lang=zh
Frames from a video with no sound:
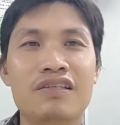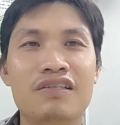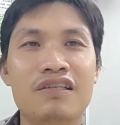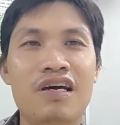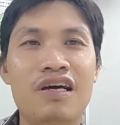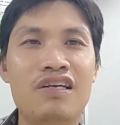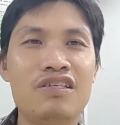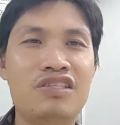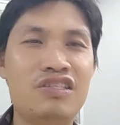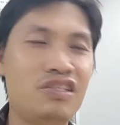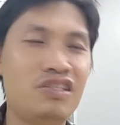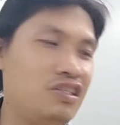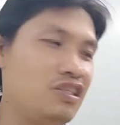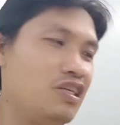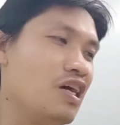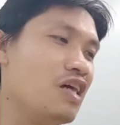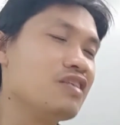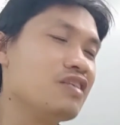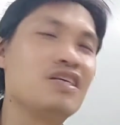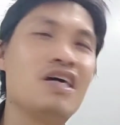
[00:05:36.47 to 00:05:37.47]
当你
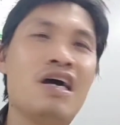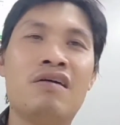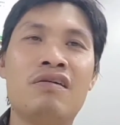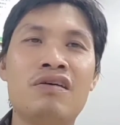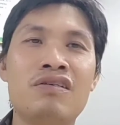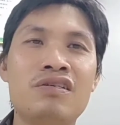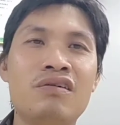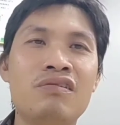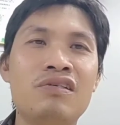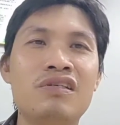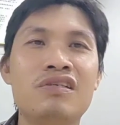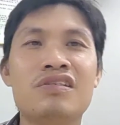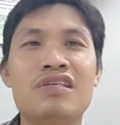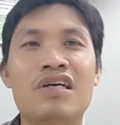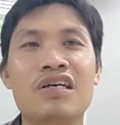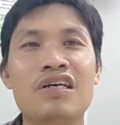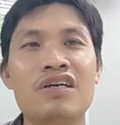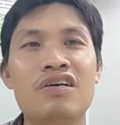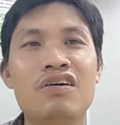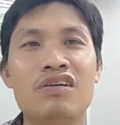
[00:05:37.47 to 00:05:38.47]
钱少的时候，你就
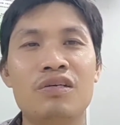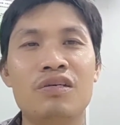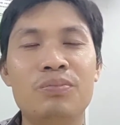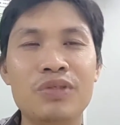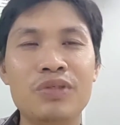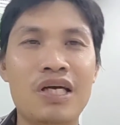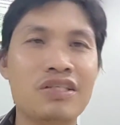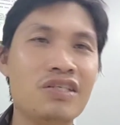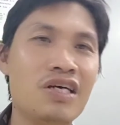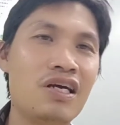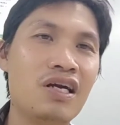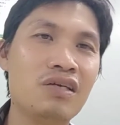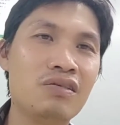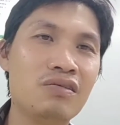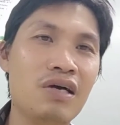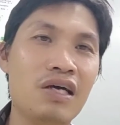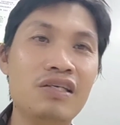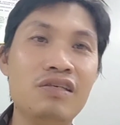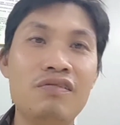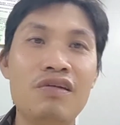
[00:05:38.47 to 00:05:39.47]
生一个就不想生了，是
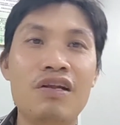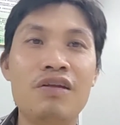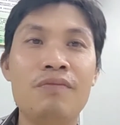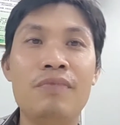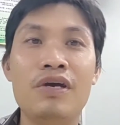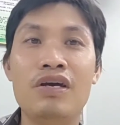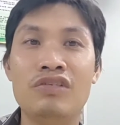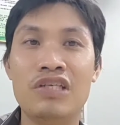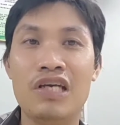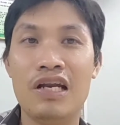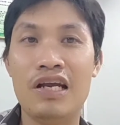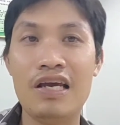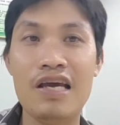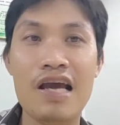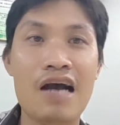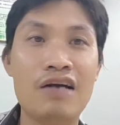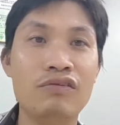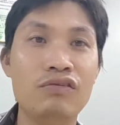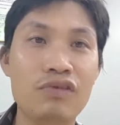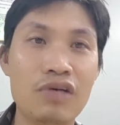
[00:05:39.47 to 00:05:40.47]
吧？因为你没有钱来
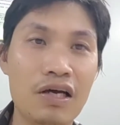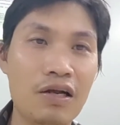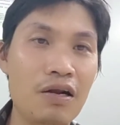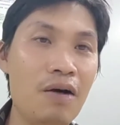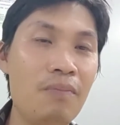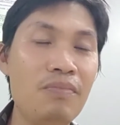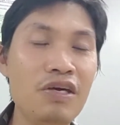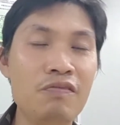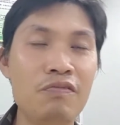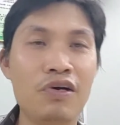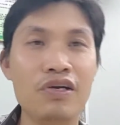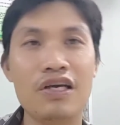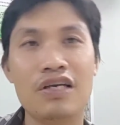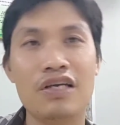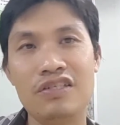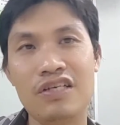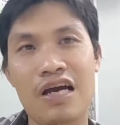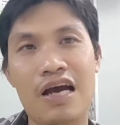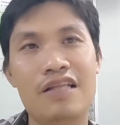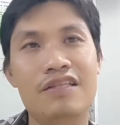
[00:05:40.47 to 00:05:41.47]
养育啊。那蜜蜂也
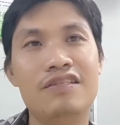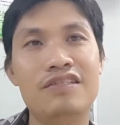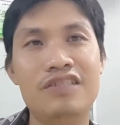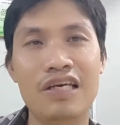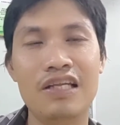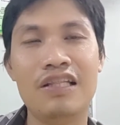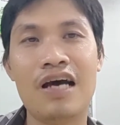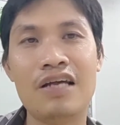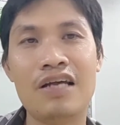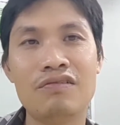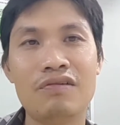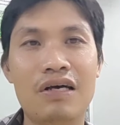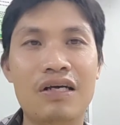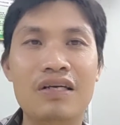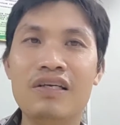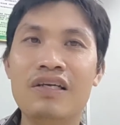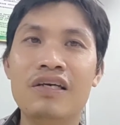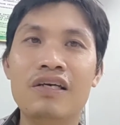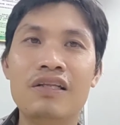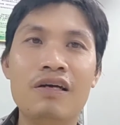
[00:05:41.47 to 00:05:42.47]
是很简单，是吧？
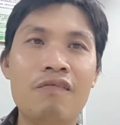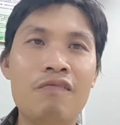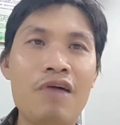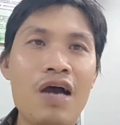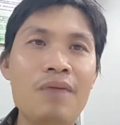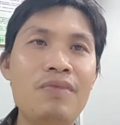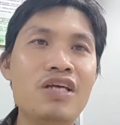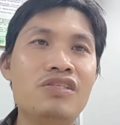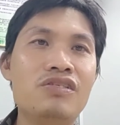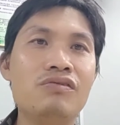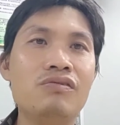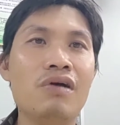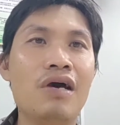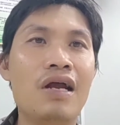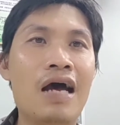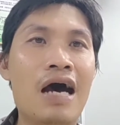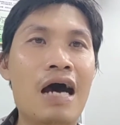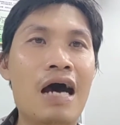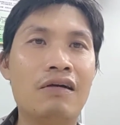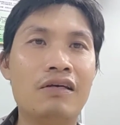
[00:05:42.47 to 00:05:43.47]
到外面资
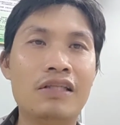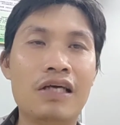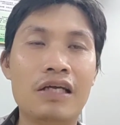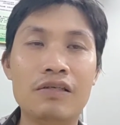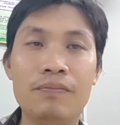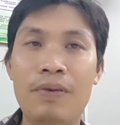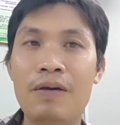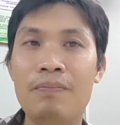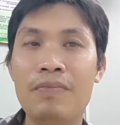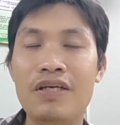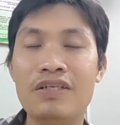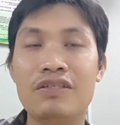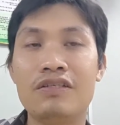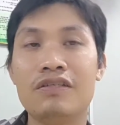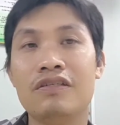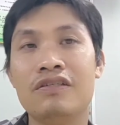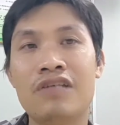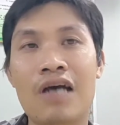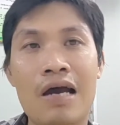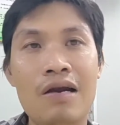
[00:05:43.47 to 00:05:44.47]
源好了，它就拼命
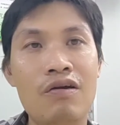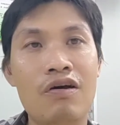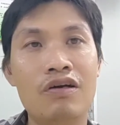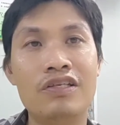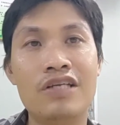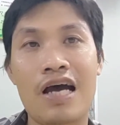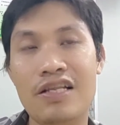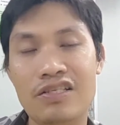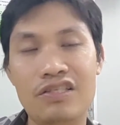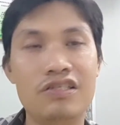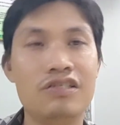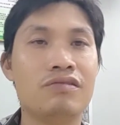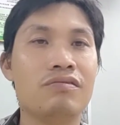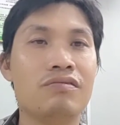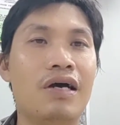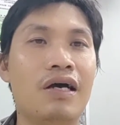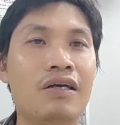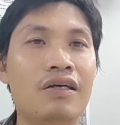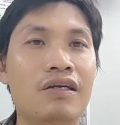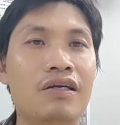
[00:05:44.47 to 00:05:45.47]
产卵产子，是
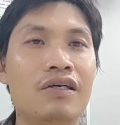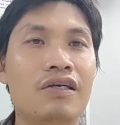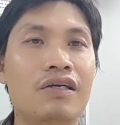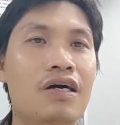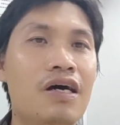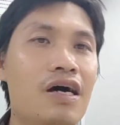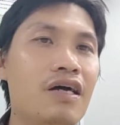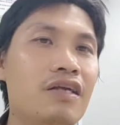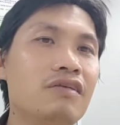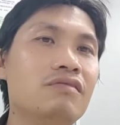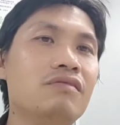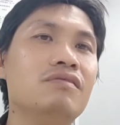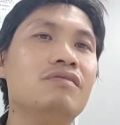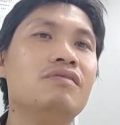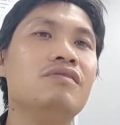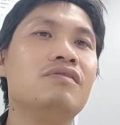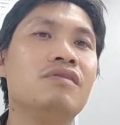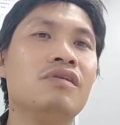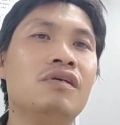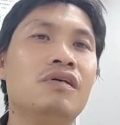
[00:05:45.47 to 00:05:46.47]
吧？
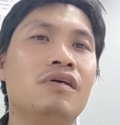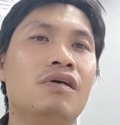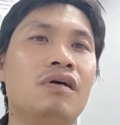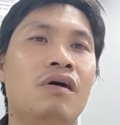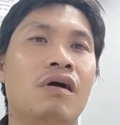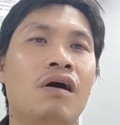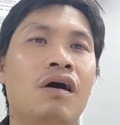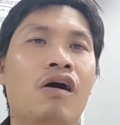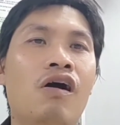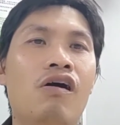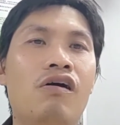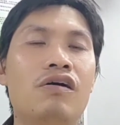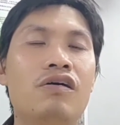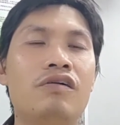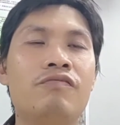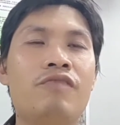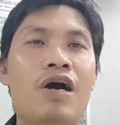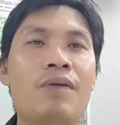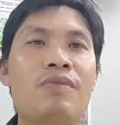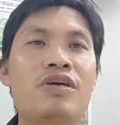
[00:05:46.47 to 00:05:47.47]
嗯，啊，来
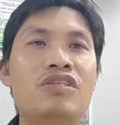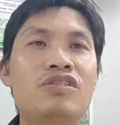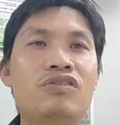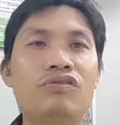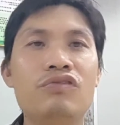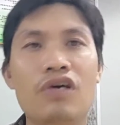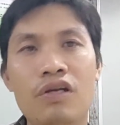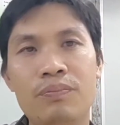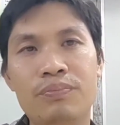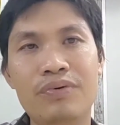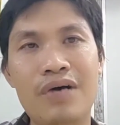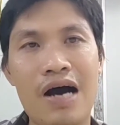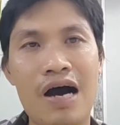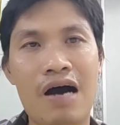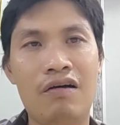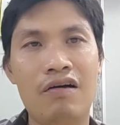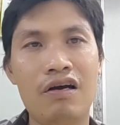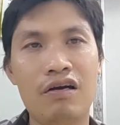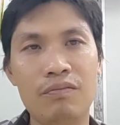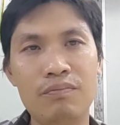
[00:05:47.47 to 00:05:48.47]
外面资源都不
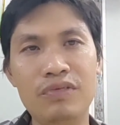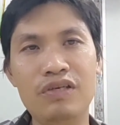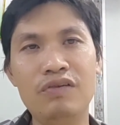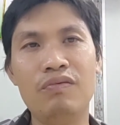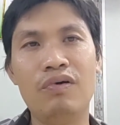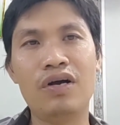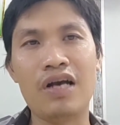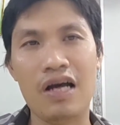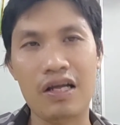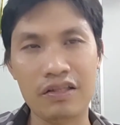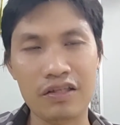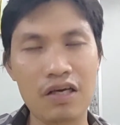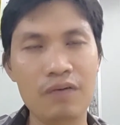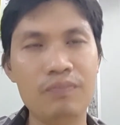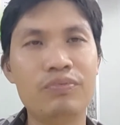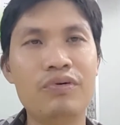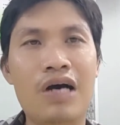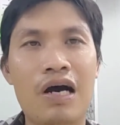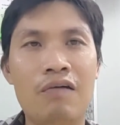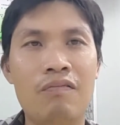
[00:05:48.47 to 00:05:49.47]
好，那个蜜蜂肯定
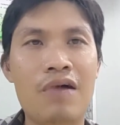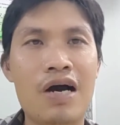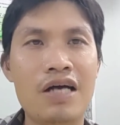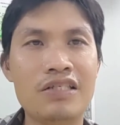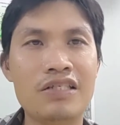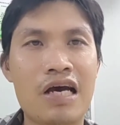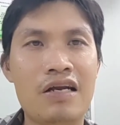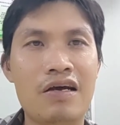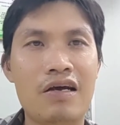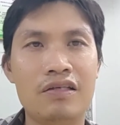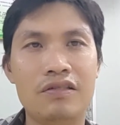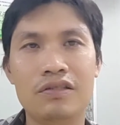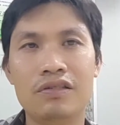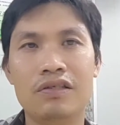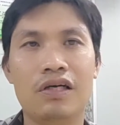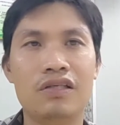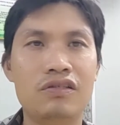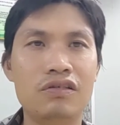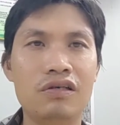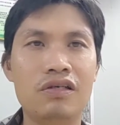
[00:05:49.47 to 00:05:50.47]
不好发展了，是
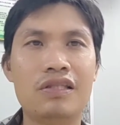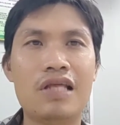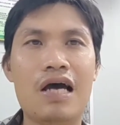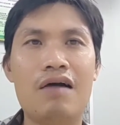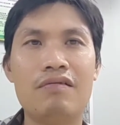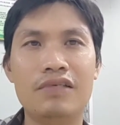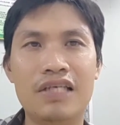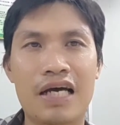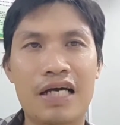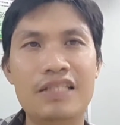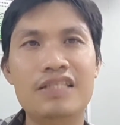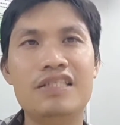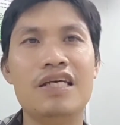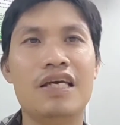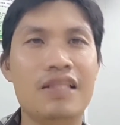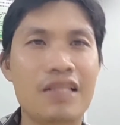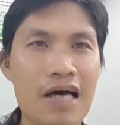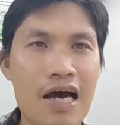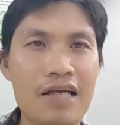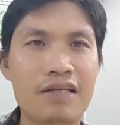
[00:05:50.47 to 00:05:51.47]
吧？这个道理很
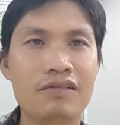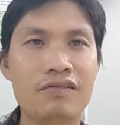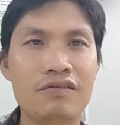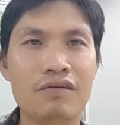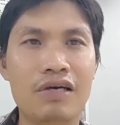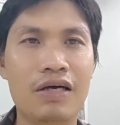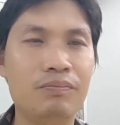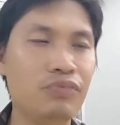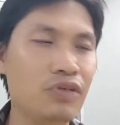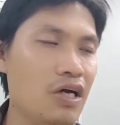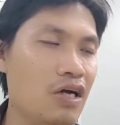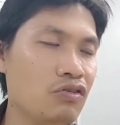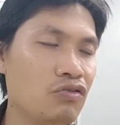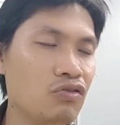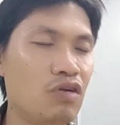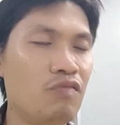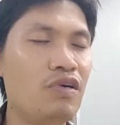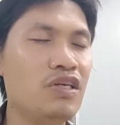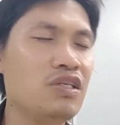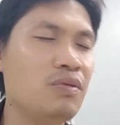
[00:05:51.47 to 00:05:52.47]
简单，是吧？不要
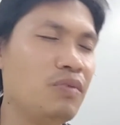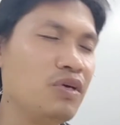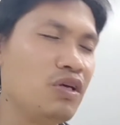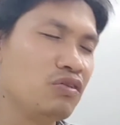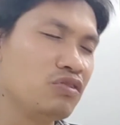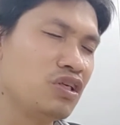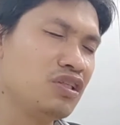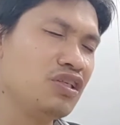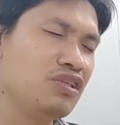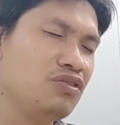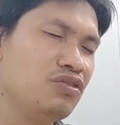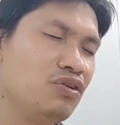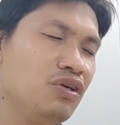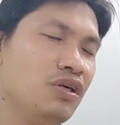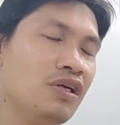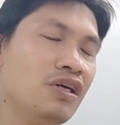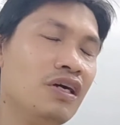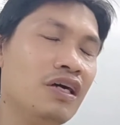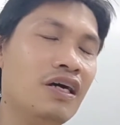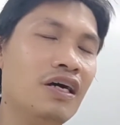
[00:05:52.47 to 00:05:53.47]
说为什么有些地区
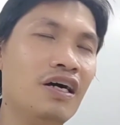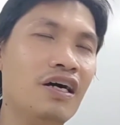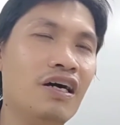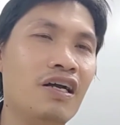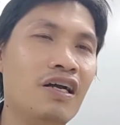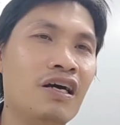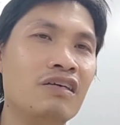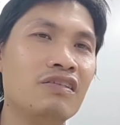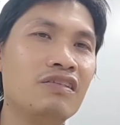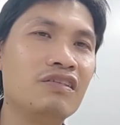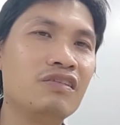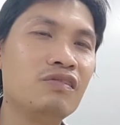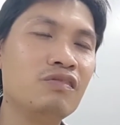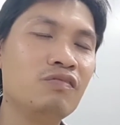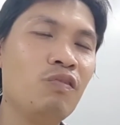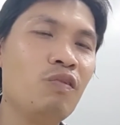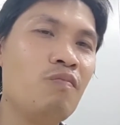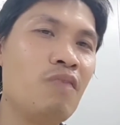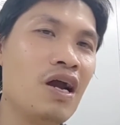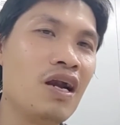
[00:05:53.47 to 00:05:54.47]
啊能
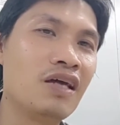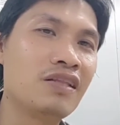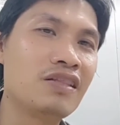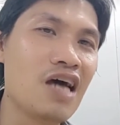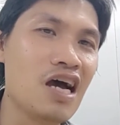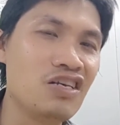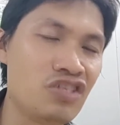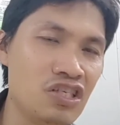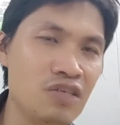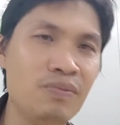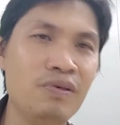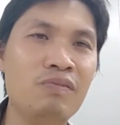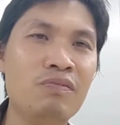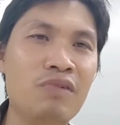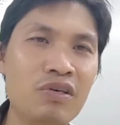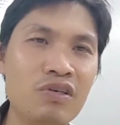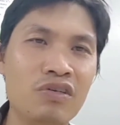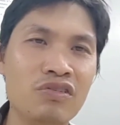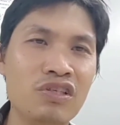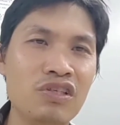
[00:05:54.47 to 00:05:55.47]
蜂王呢带十皮
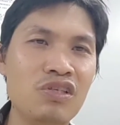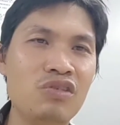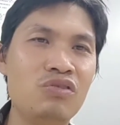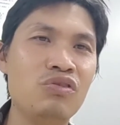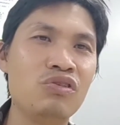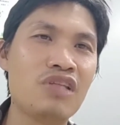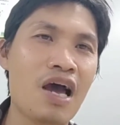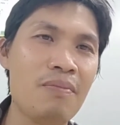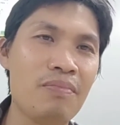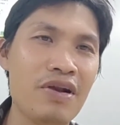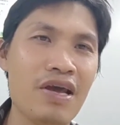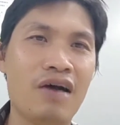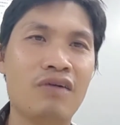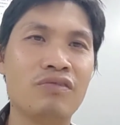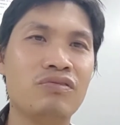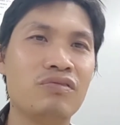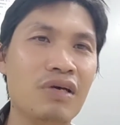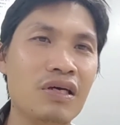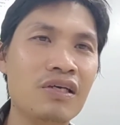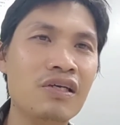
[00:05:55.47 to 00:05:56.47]
蜂，有些地区带不了，
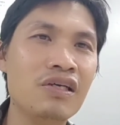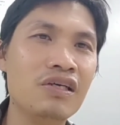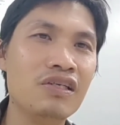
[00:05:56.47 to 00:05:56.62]
是吧？